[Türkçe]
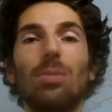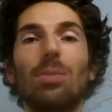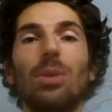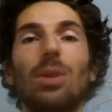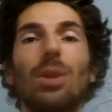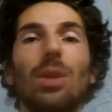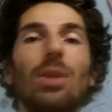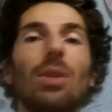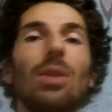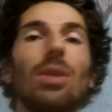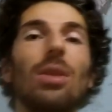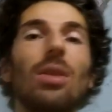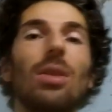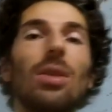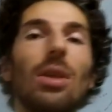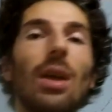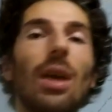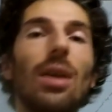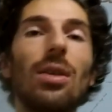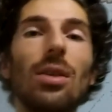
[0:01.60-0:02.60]
bir kediyi
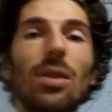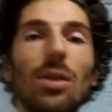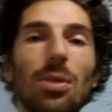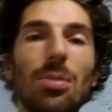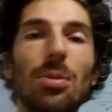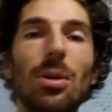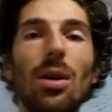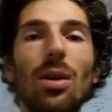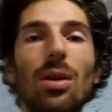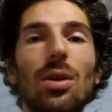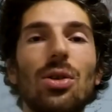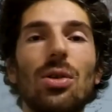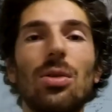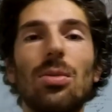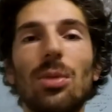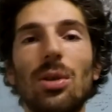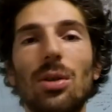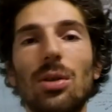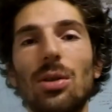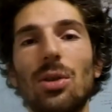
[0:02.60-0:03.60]
kendi ismini
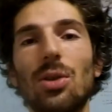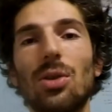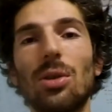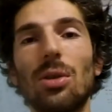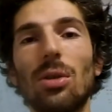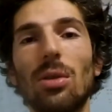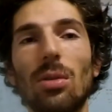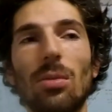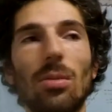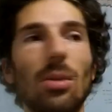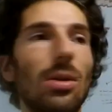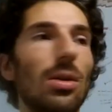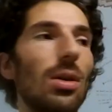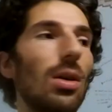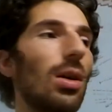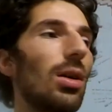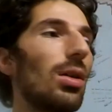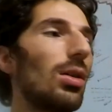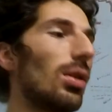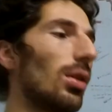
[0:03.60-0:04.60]
alıştırmanız için
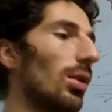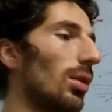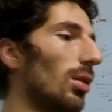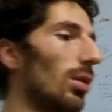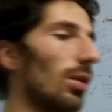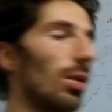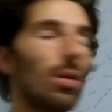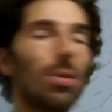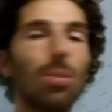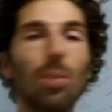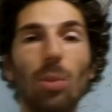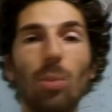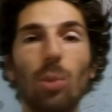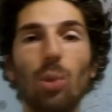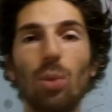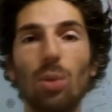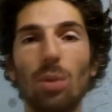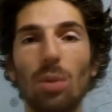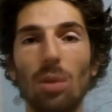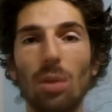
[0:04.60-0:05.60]
mesela kedinin adı
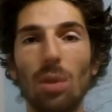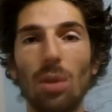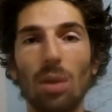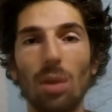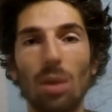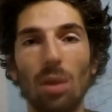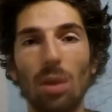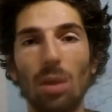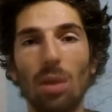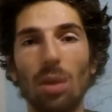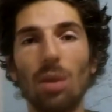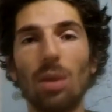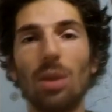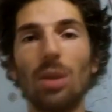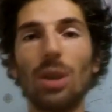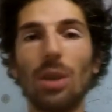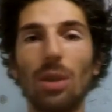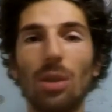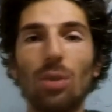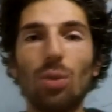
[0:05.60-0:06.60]
Pamuk.
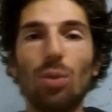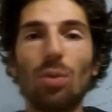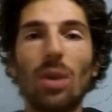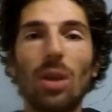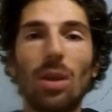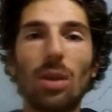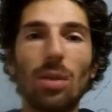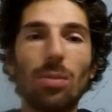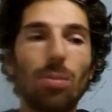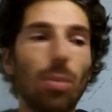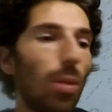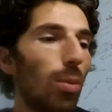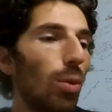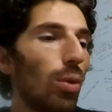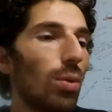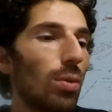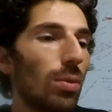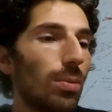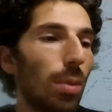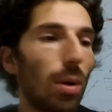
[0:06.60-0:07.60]
Kediyi sürekli
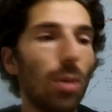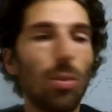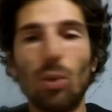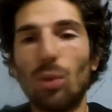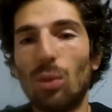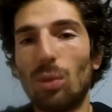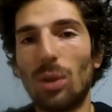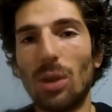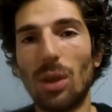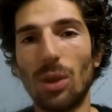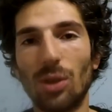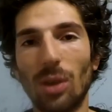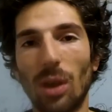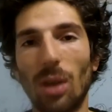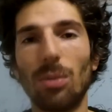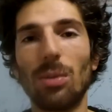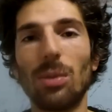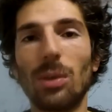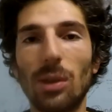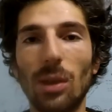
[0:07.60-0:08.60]
Pamuk Pamuk diye
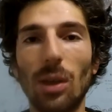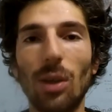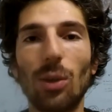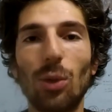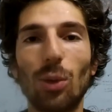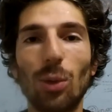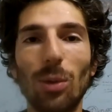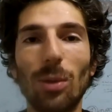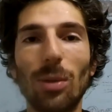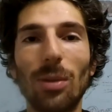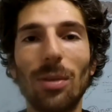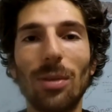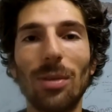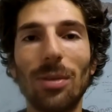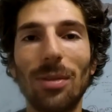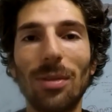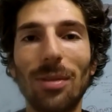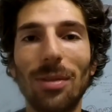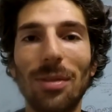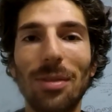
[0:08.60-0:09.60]
çağırmanız gerekiyor.
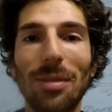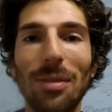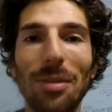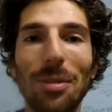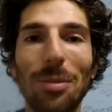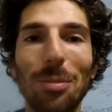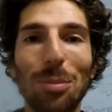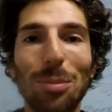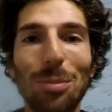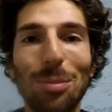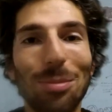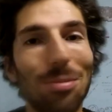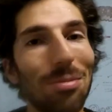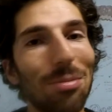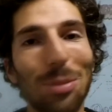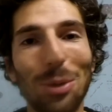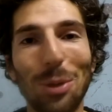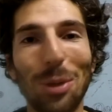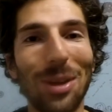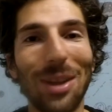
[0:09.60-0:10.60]

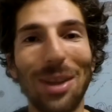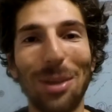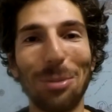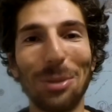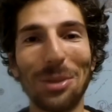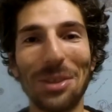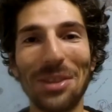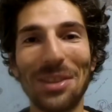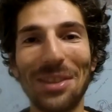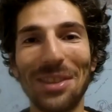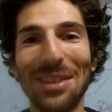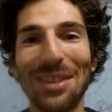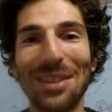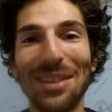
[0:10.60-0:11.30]
Bu kadar basit.